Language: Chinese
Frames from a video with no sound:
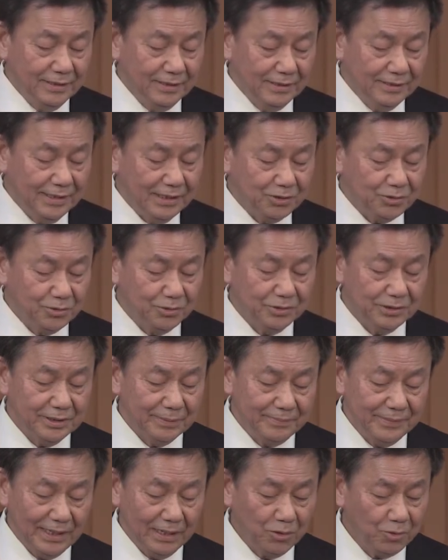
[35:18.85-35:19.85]
耶稣
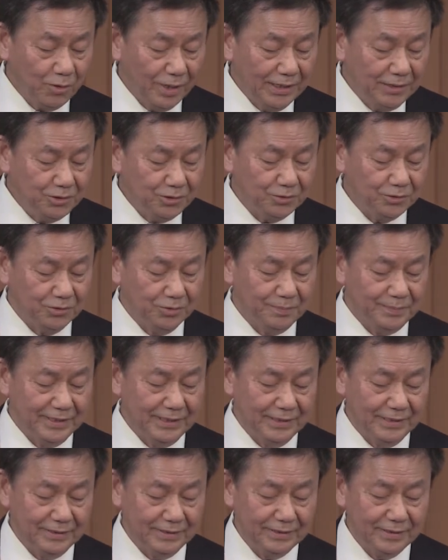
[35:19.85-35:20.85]
怎么样宽恕
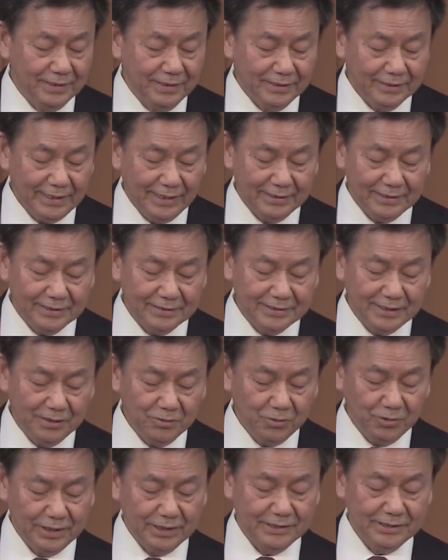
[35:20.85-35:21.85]
别人，他的
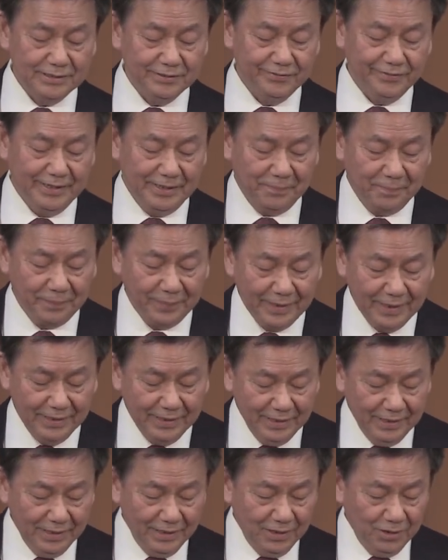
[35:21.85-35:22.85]
生活的示范。
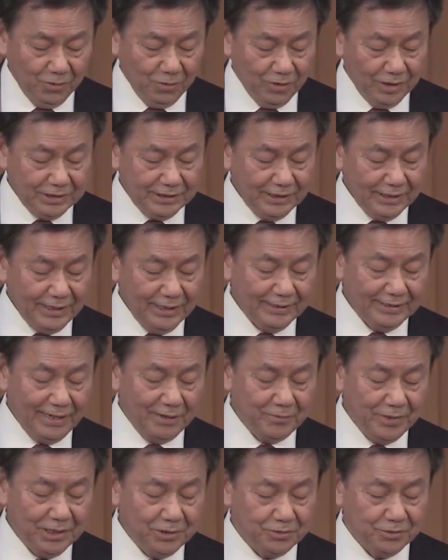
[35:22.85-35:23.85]
我接纳
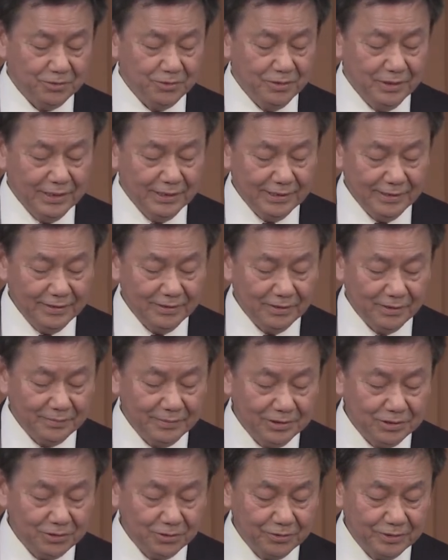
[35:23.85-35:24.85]
他为主，跟我
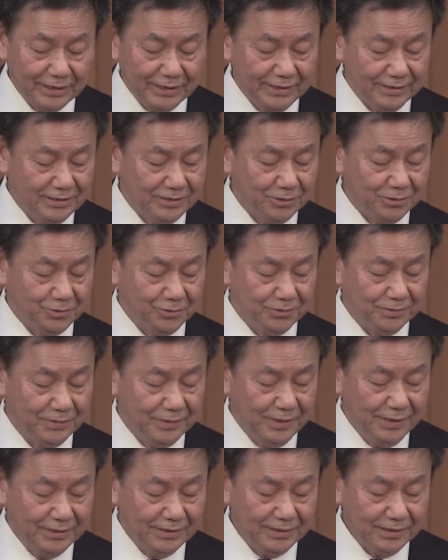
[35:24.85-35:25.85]
们众人的救主。
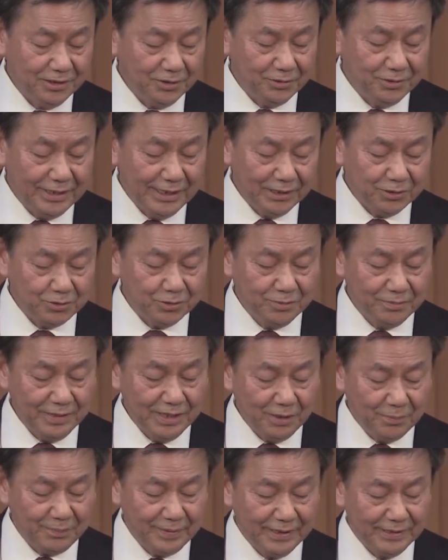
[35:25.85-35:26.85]
只有耶稣，
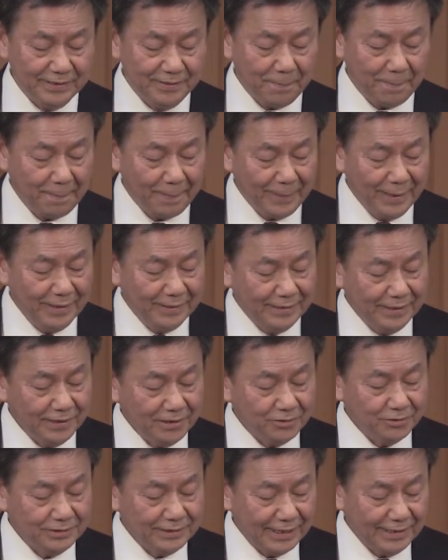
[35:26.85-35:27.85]
没有别人，
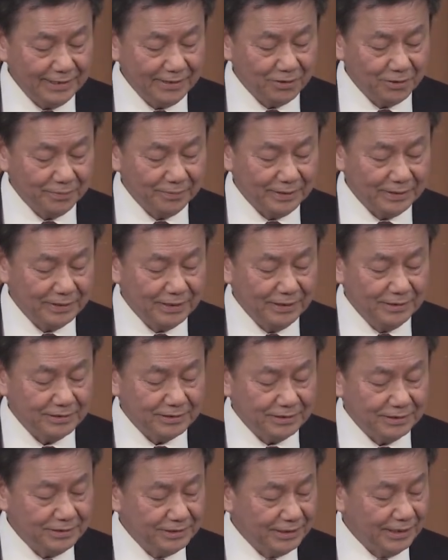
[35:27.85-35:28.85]
能够带领我们
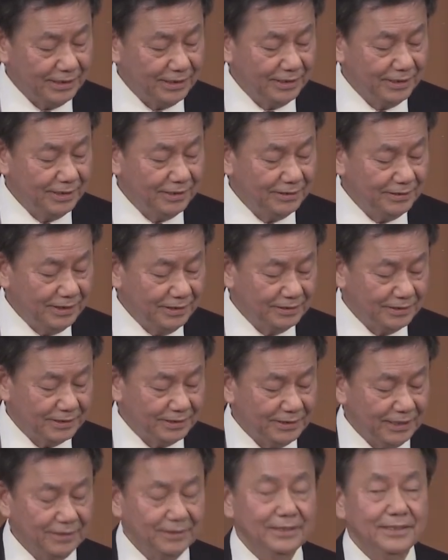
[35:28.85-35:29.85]
直接认
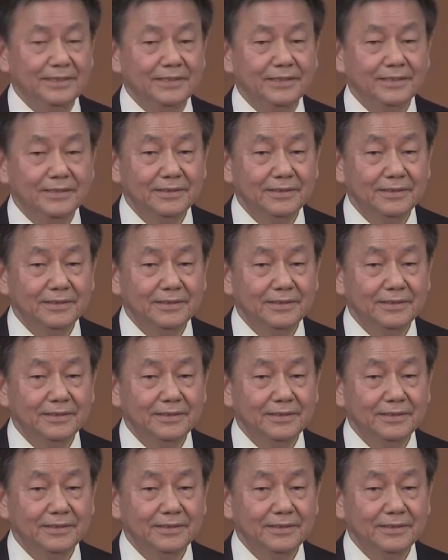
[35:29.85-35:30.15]
识上帝。